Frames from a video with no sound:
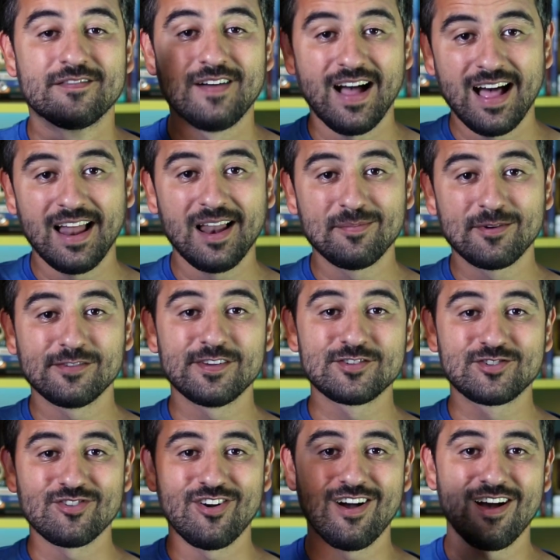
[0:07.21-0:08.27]
Fala
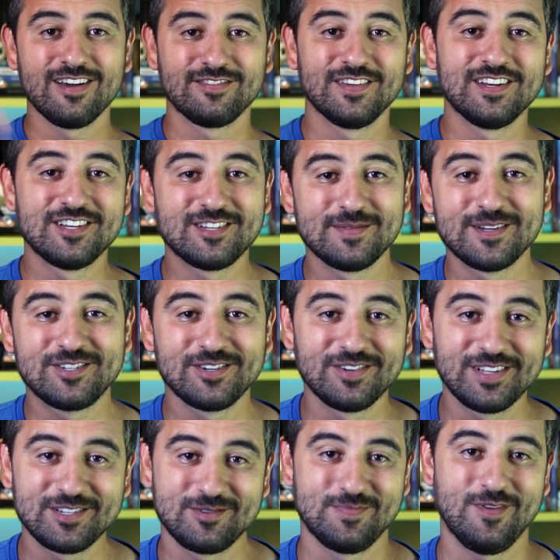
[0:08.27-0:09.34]
professor, Vini
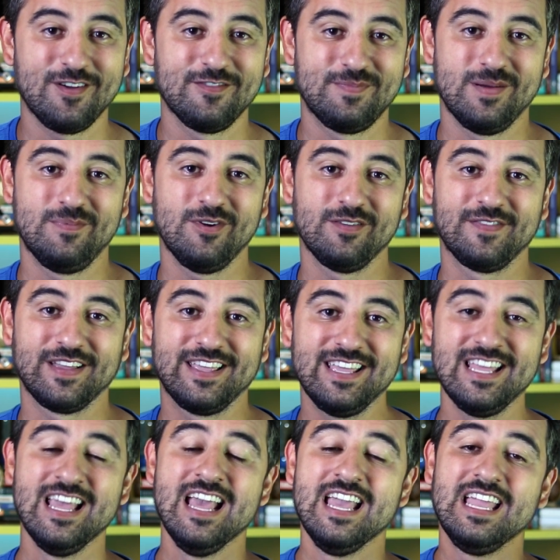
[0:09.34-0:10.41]
Diamantino da de Prof para Prof
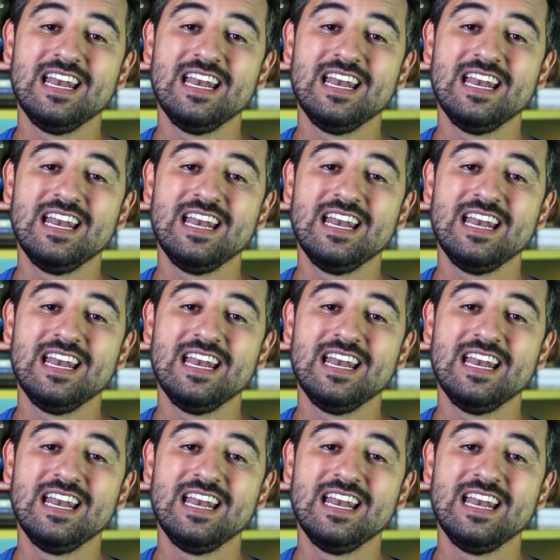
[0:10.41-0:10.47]
aqui